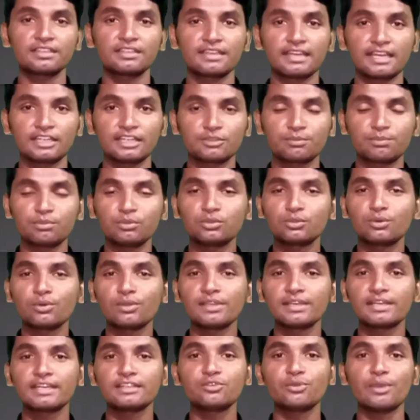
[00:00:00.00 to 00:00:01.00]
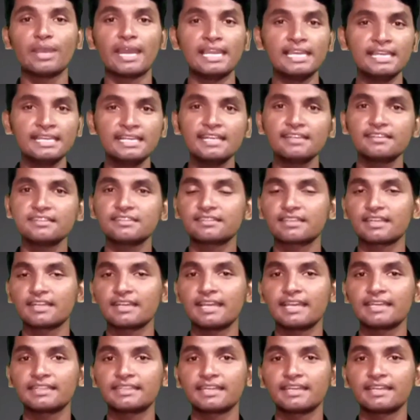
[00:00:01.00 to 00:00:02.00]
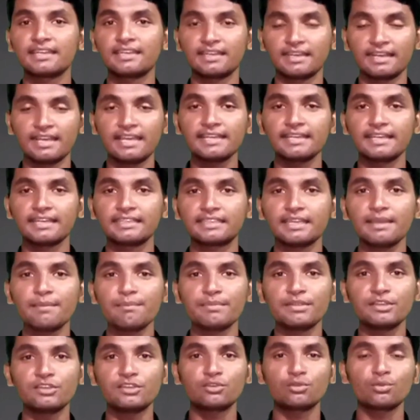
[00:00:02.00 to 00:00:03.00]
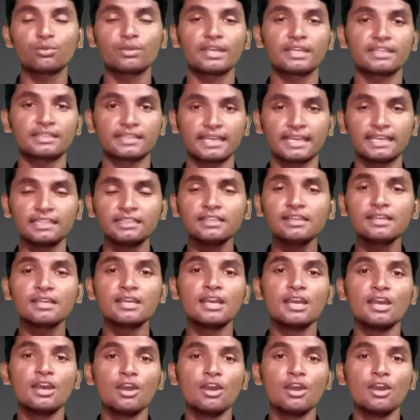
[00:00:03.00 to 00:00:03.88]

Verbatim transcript: सिंह राजपूत को लेकर जो एलिगेशन लगाए थे लगाए गए थे मिस टू के तहत